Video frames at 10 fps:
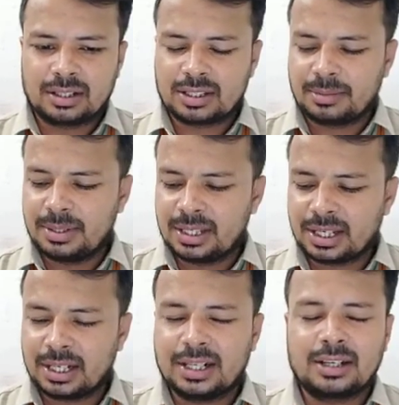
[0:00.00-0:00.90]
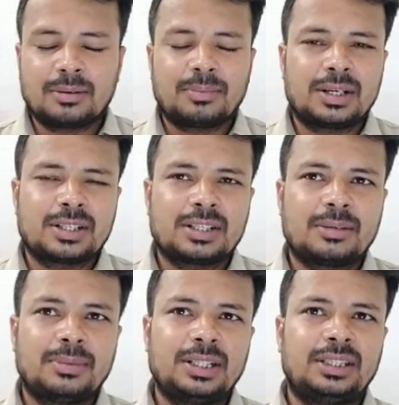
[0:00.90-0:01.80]
सभी से कैलेंडर पाठ से
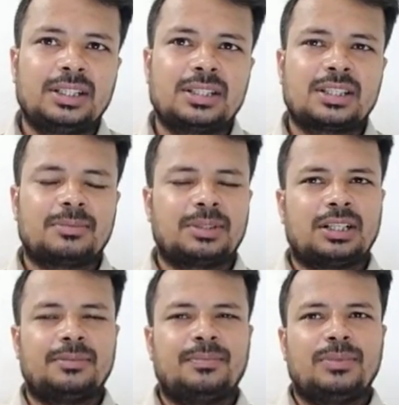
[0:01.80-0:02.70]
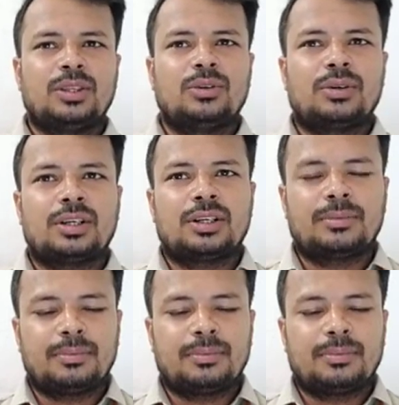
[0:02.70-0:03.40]
संबंधित दिन सप्ताह और